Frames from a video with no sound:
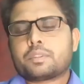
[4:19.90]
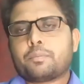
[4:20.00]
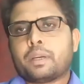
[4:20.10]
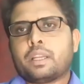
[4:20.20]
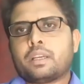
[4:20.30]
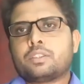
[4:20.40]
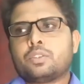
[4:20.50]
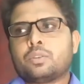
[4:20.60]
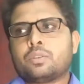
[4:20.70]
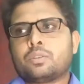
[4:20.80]
सबसे पहला
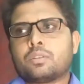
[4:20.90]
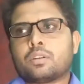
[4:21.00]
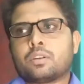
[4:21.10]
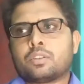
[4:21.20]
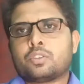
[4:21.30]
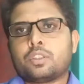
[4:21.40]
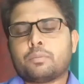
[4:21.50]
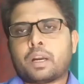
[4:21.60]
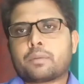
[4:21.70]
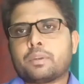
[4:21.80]
जो जो
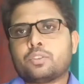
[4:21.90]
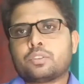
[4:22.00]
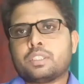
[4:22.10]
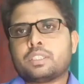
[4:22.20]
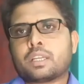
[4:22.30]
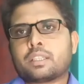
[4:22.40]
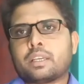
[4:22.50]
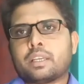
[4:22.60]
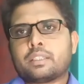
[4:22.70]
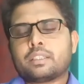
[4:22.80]
दिमाग में जो चीज़
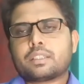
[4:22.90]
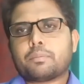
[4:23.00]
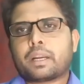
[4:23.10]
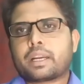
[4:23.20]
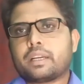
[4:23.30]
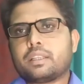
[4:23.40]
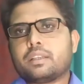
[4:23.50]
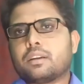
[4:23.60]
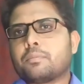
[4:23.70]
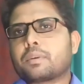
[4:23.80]
आता है जिसकी
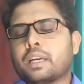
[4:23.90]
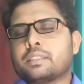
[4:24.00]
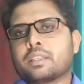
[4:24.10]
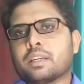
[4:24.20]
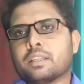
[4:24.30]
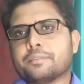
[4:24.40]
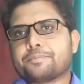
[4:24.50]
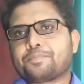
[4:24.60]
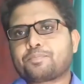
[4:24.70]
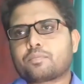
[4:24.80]
मार्केटिंग हम कैसे करें
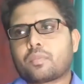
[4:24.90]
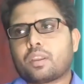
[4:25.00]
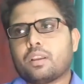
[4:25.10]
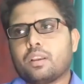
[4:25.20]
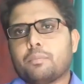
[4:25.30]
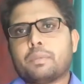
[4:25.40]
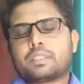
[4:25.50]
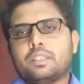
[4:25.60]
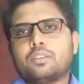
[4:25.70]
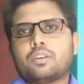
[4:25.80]

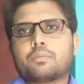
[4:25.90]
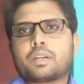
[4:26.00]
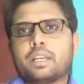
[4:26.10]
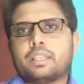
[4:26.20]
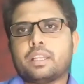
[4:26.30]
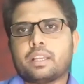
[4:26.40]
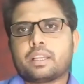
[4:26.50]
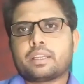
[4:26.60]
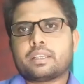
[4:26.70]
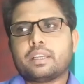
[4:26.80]
मशीन तो हम ख़रीद
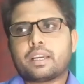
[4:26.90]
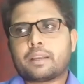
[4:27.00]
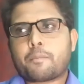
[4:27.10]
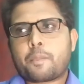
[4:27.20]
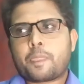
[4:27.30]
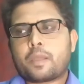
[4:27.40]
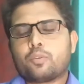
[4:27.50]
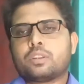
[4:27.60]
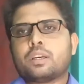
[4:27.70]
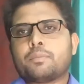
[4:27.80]
लेंगे ठीक है
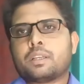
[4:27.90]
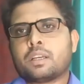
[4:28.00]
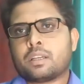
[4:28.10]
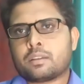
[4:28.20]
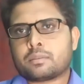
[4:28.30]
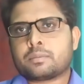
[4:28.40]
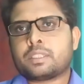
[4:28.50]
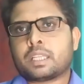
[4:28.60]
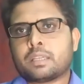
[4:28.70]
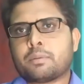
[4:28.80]
उतना
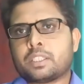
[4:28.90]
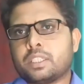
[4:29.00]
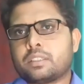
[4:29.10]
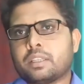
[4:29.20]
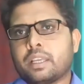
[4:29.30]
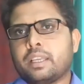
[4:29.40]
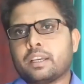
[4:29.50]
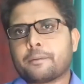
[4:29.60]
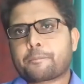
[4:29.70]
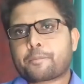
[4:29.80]
ज़्यादा बजट
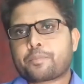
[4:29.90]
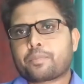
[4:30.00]
नहीं है